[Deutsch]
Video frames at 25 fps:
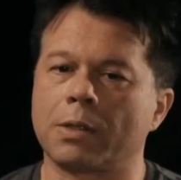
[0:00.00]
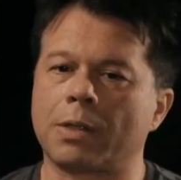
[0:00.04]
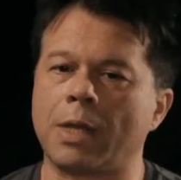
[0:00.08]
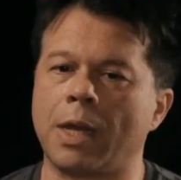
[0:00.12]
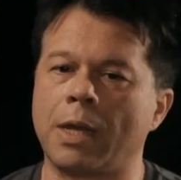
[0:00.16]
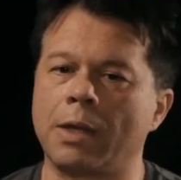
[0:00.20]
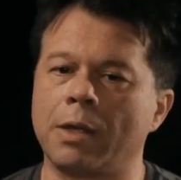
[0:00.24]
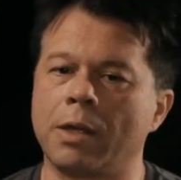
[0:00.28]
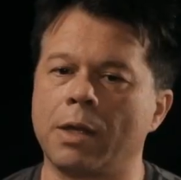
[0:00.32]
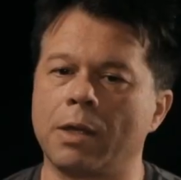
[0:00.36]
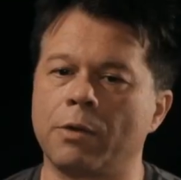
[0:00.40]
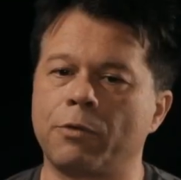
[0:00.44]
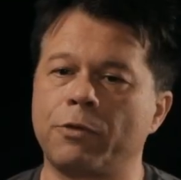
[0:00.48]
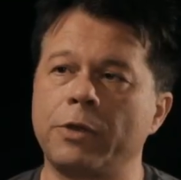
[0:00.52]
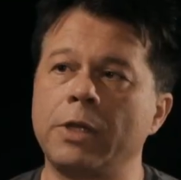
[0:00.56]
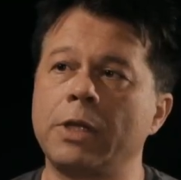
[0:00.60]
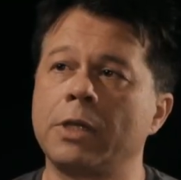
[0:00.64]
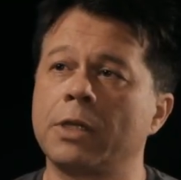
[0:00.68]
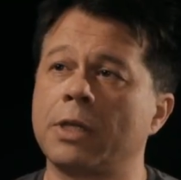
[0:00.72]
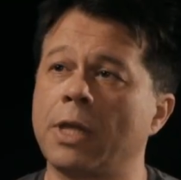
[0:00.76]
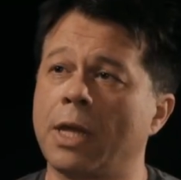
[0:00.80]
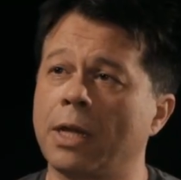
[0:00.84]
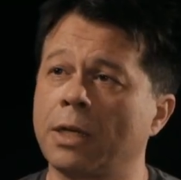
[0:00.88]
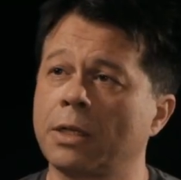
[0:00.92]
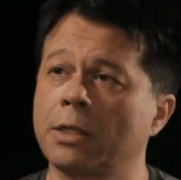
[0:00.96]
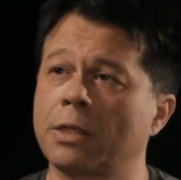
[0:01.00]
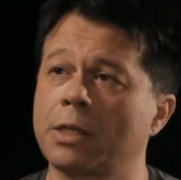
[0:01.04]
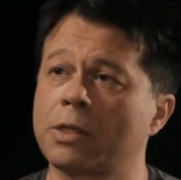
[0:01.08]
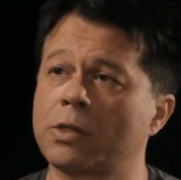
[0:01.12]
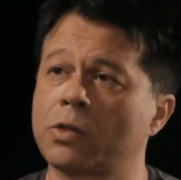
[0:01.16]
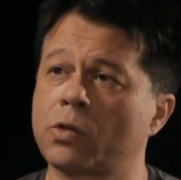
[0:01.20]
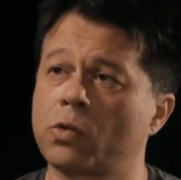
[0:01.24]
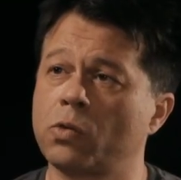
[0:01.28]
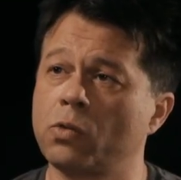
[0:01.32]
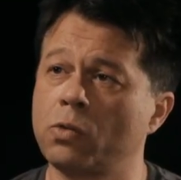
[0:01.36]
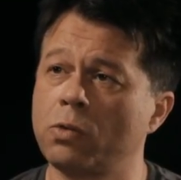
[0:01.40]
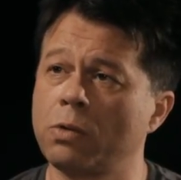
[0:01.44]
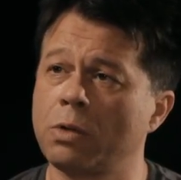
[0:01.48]
Dann äh, vielen Dank,
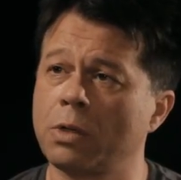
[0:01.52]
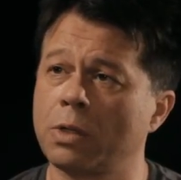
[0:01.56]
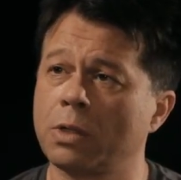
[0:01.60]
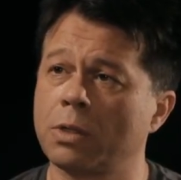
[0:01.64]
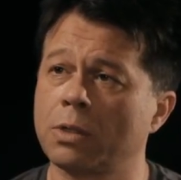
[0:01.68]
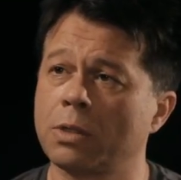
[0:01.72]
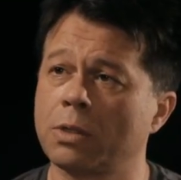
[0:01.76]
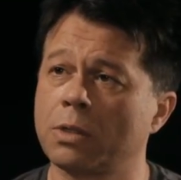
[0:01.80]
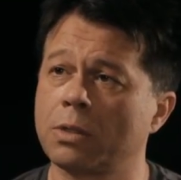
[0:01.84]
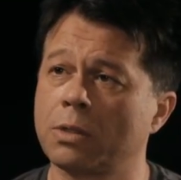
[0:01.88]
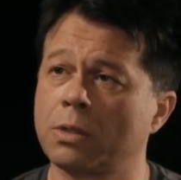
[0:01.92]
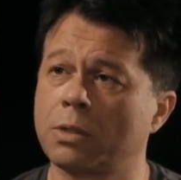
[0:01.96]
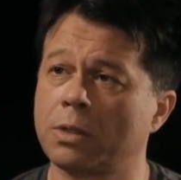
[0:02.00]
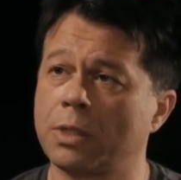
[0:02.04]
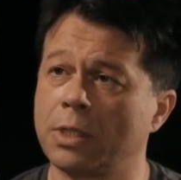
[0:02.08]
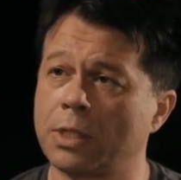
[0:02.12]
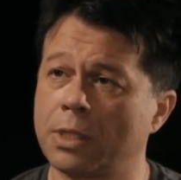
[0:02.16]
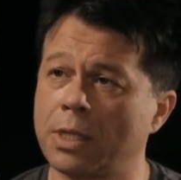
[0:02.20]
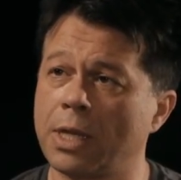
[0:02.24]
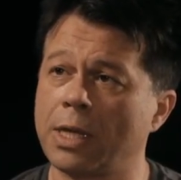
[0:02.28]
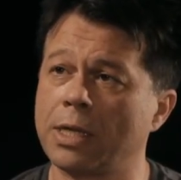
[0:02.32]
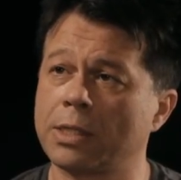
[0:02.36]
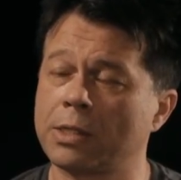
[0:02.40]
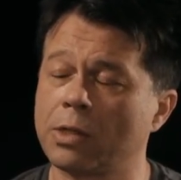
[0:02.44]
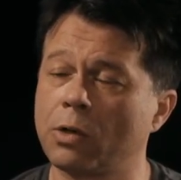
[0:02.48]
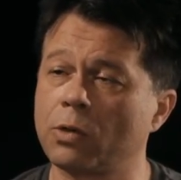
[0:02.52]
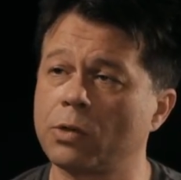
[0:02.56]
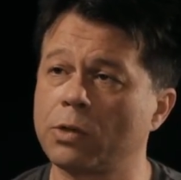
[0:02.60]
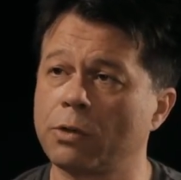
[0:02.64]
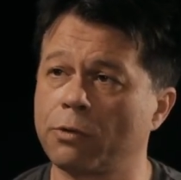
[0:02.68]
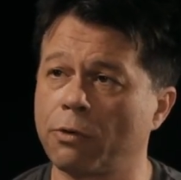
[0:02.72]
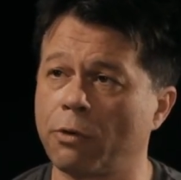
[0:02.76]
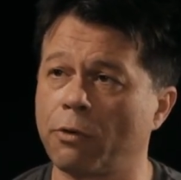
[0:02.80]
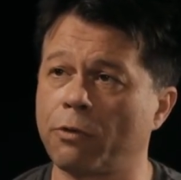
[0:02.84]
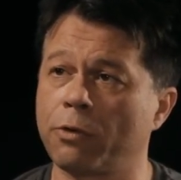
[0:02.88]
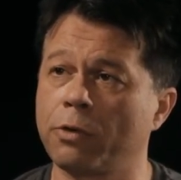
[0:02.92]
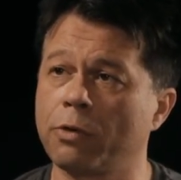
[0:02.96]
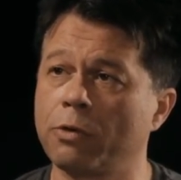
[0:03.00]
dass du dich da jetzt auch zur
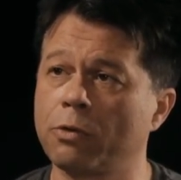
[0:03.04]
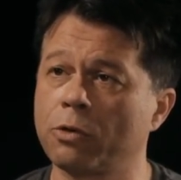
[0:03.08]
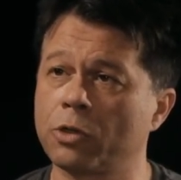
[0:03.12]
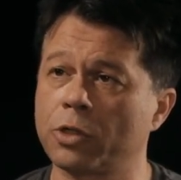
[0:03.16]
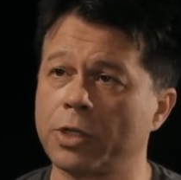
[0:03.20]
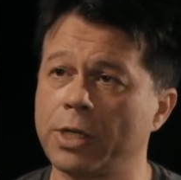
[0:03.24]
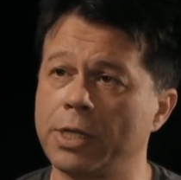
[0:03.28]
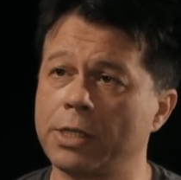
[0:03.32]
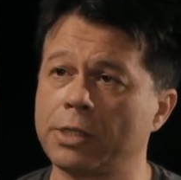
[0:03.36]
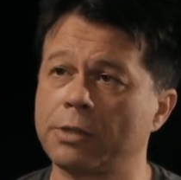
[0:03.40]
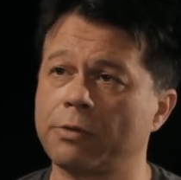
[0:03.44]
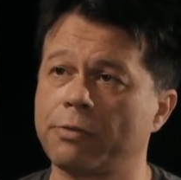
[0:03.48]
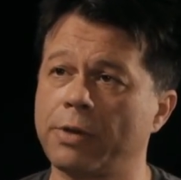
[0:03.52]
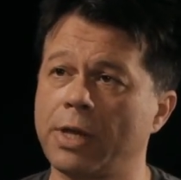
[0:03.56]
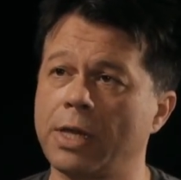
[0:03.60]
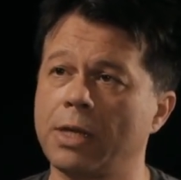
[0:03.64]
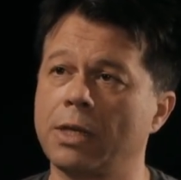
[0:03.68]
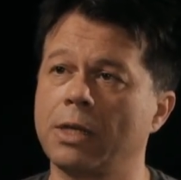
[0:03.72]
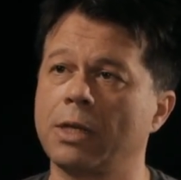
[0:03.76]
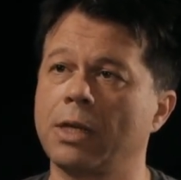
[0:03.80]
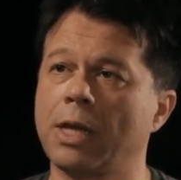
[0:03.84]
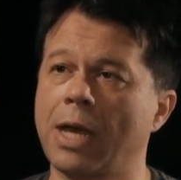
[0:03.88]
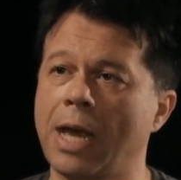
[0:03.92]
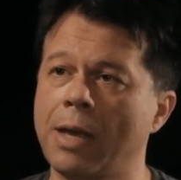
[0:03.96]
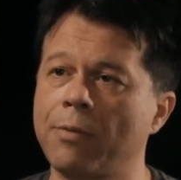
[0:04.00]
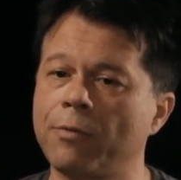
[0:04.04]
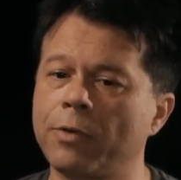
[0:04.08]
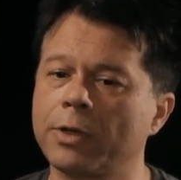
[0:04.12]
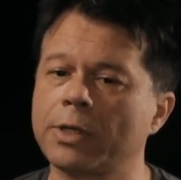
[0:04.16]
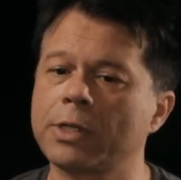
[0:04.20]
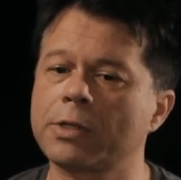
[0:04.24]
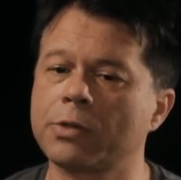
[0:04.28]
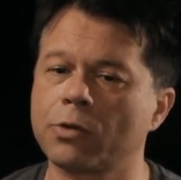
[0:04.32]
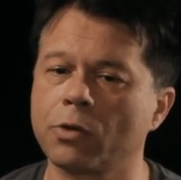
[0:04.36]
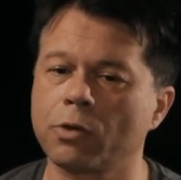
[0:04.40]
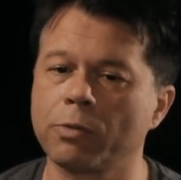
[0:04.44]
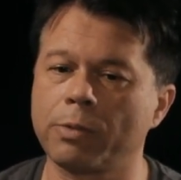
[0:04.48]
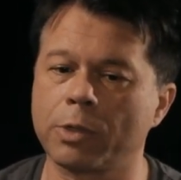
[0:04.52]
Verfügung stellst, weil einfach
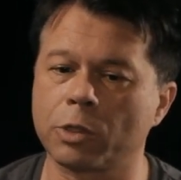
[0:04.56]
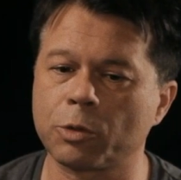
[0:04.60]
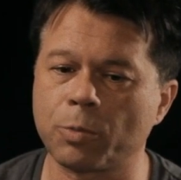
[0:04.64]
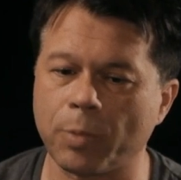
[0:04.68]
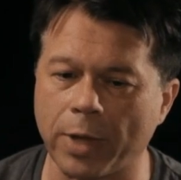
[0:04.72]
das darüber